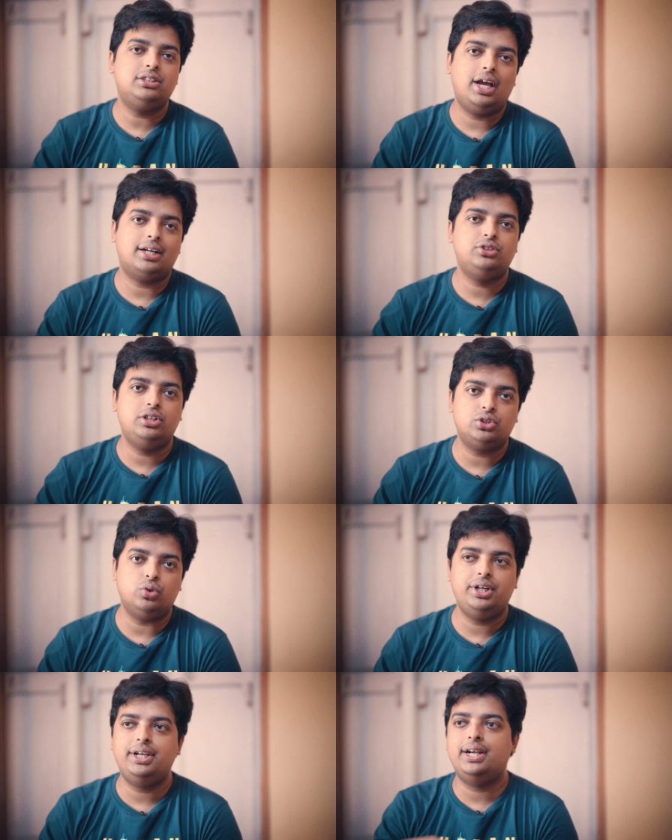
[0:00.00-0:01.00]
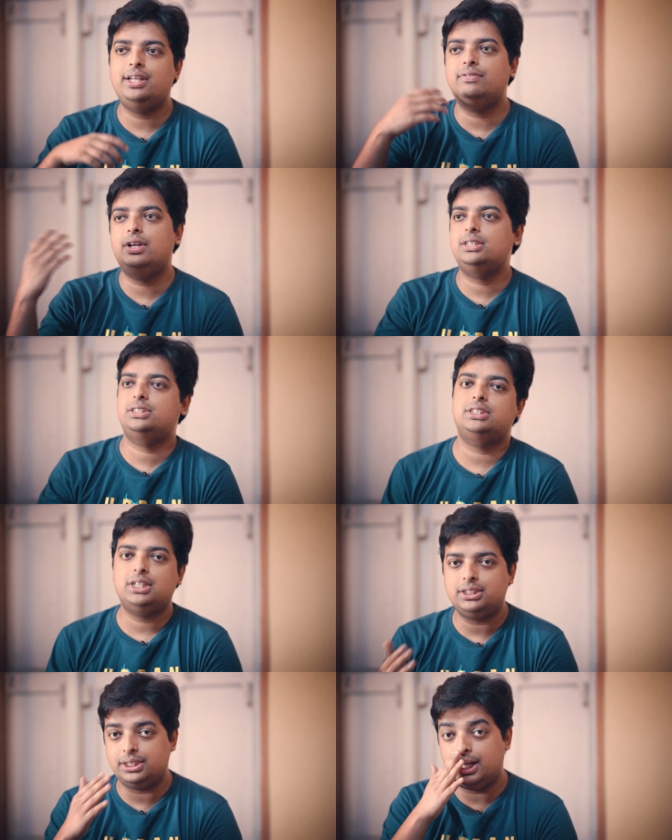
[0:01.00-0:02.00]
অ্যাকচুয়ালি সোনির নেটিভ লেন্সটা
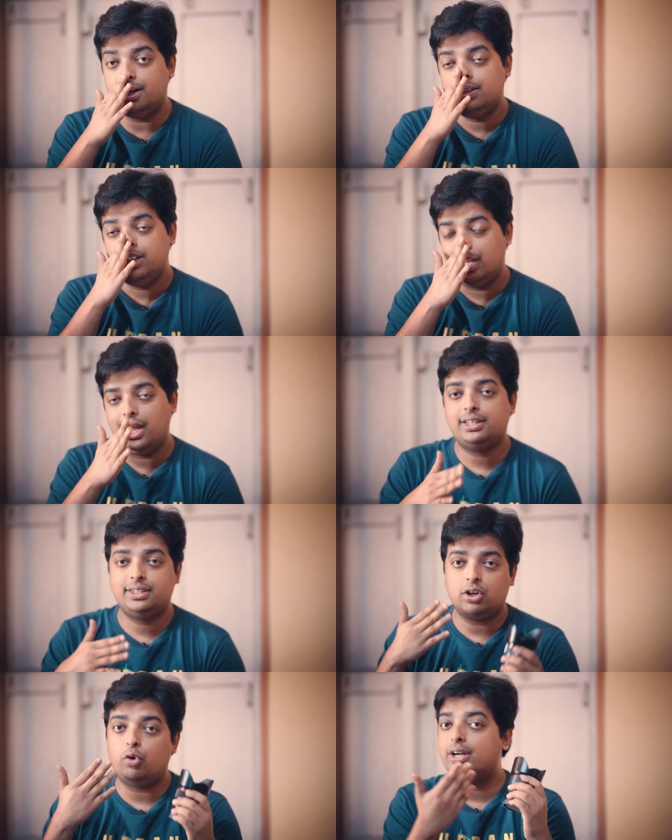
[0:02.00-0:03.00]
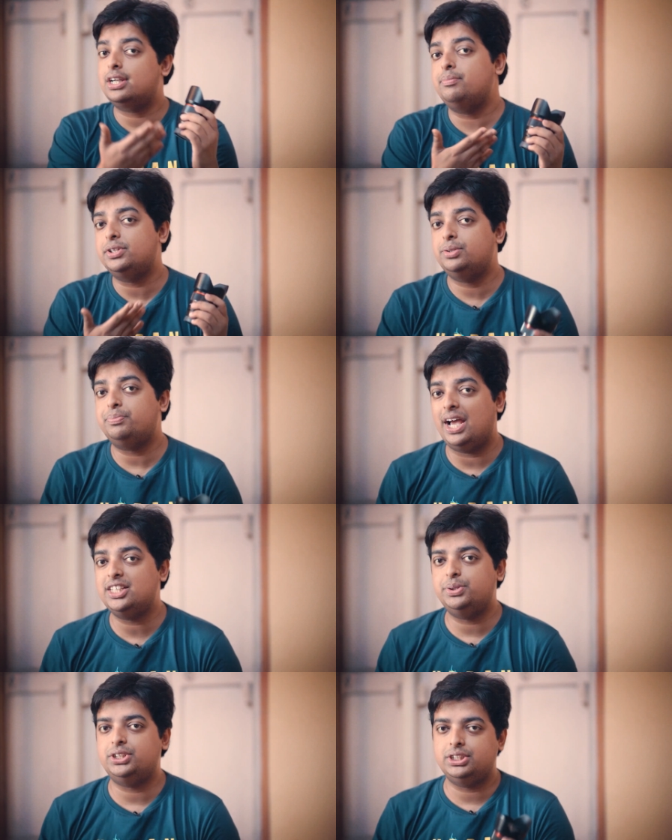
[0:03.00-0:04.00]
যেটা এর থেকে অনেকটাই বেশি প্রাইস
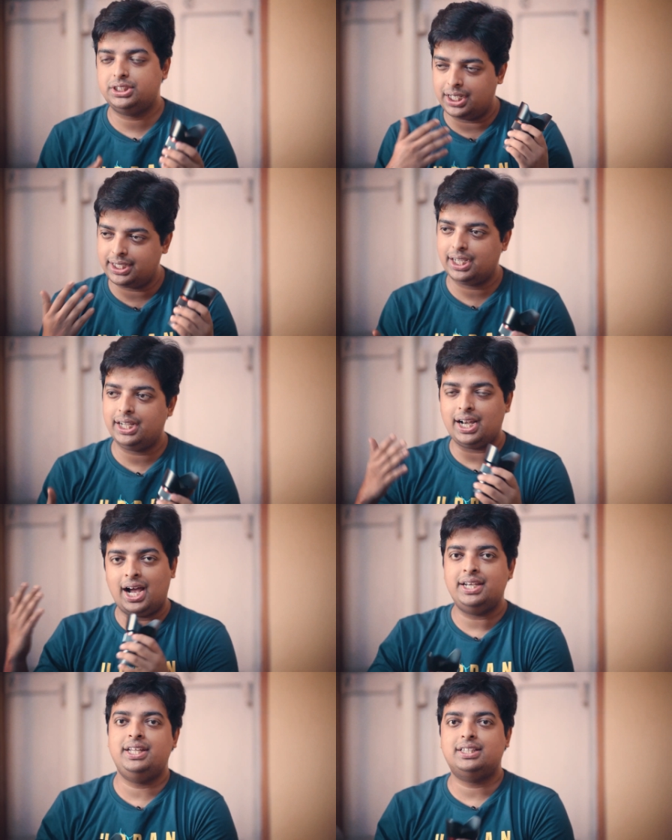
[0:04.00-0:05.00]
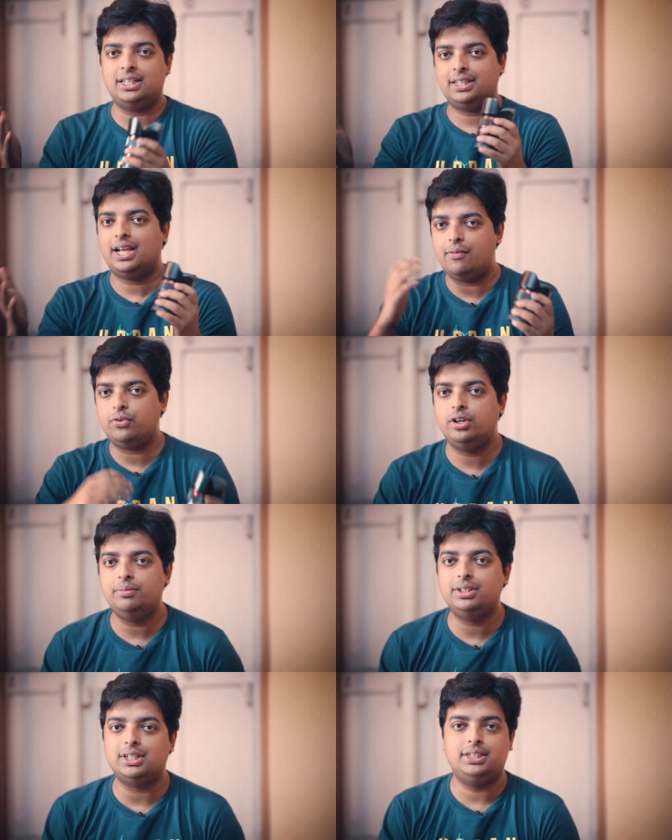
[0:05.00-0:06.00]
বেশি সেটাকে না নিয়ে তার থেকে
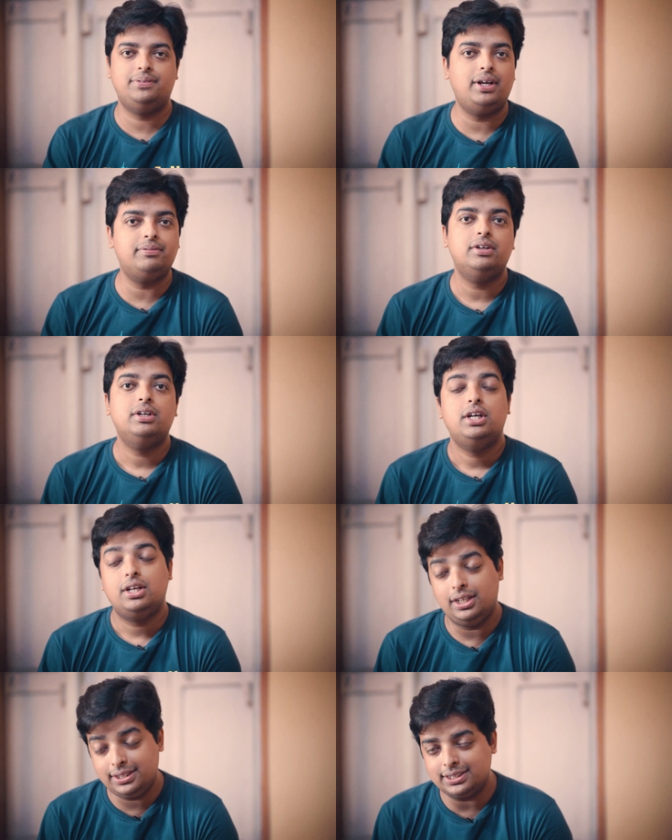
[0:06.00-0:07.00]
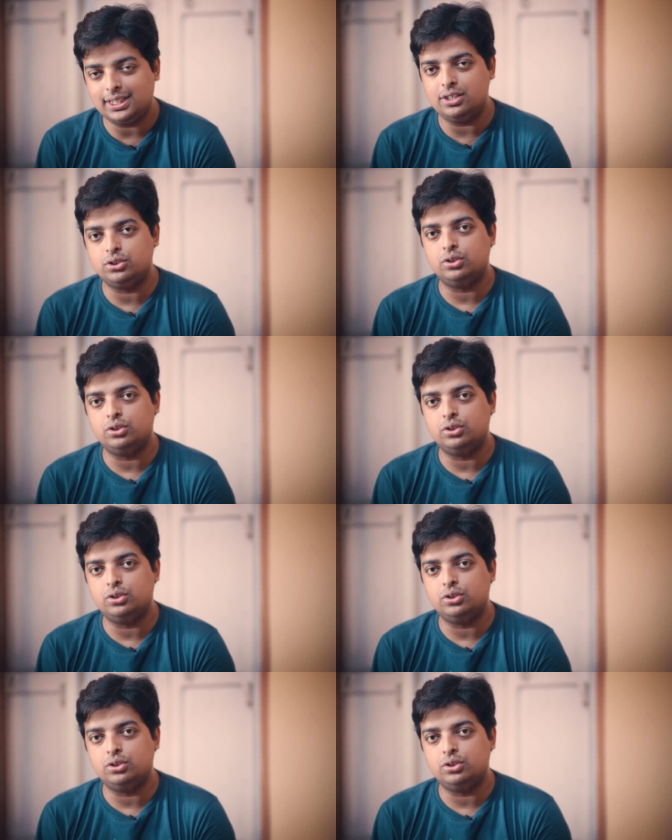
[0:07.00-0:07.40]
অ্যাফোর্ডেবল থার্টি ফাইভ নিতে চাইছো